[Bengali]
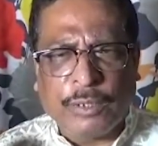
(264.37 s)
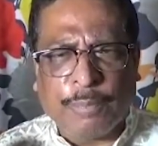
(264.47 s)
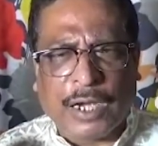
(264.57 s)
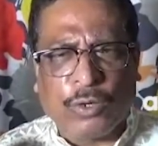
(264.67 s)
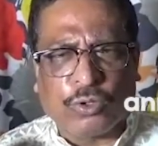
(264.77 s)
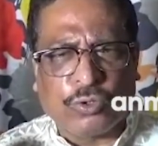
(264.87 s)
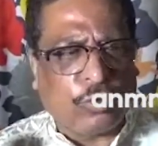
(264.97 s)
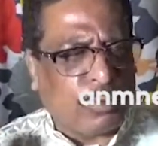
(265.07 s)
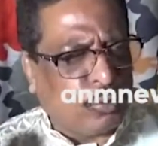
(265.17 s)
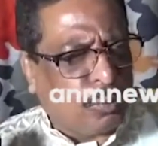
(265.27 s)
পাড়ার লোকজন
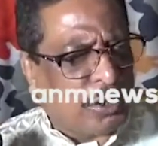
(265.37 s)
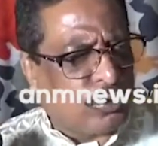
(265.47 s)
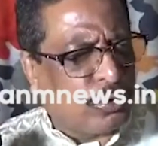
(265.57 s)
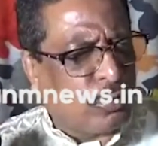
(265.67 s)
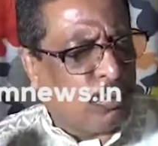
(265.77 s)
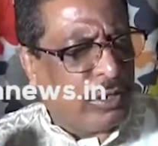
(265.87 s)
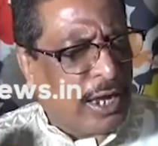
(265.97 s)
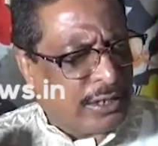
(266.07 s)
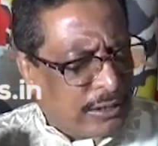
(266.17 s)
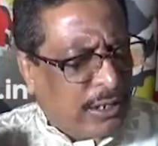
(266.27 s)
করবে দু পাঁচজন কোন মহিলা
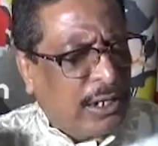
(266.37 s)
আছে